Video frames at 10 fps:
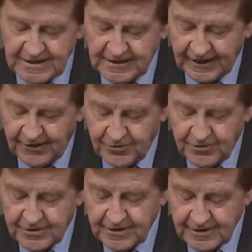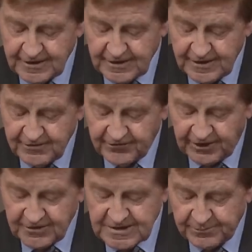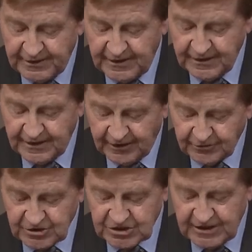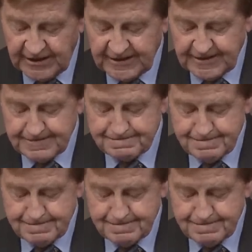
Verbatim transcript: gilt auch Frau Sabine Lautenschläger.